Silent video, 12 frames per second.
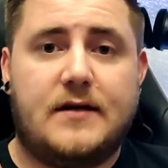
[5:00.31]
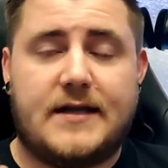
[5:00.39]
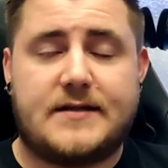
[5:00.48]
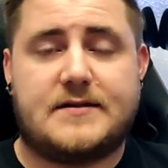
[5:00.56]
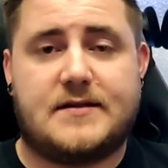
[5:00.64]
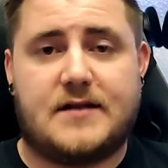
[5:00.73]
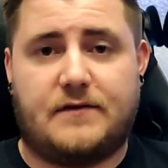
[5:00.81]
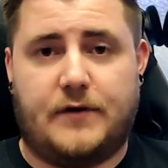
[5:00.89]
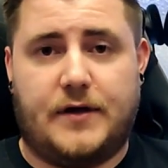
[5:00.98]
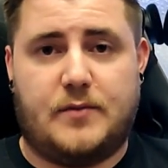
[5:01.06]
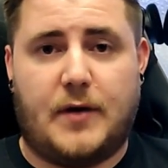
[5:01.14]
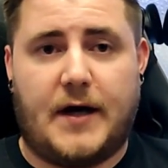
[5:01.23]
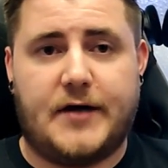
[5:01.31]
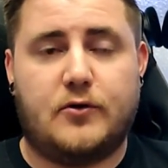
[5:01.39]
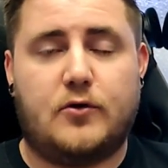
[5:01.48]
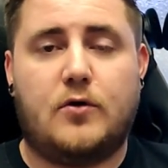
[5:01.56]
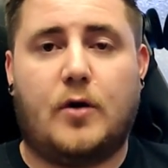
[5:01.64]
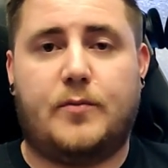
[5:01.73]
lässt sich davon nicht
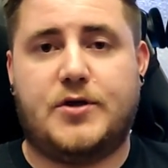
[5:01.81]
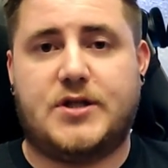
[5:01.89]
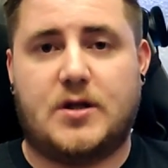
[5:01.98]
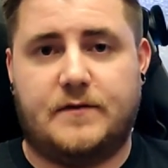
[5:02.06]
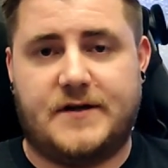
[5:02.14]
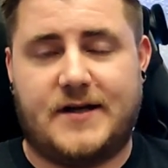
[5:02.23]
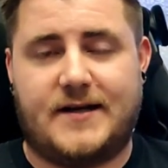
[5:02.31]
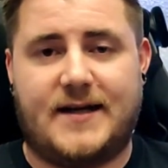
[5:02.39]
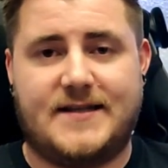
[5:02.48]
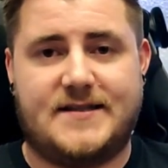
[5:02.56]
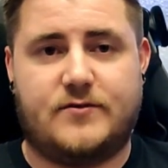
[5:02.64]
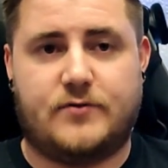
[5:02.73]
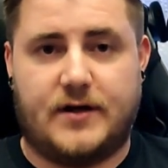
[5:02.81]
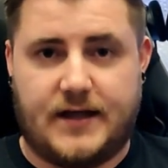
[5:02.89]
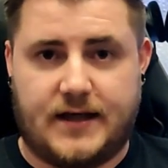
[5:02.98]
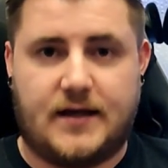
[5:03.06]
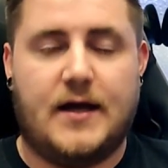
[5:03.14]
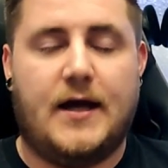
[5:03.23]
beeindrucken, ob die Staubfilter dran sind oder
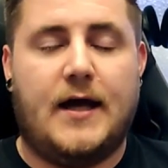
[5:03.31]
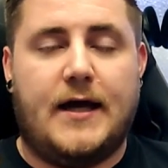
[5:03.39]
nicht.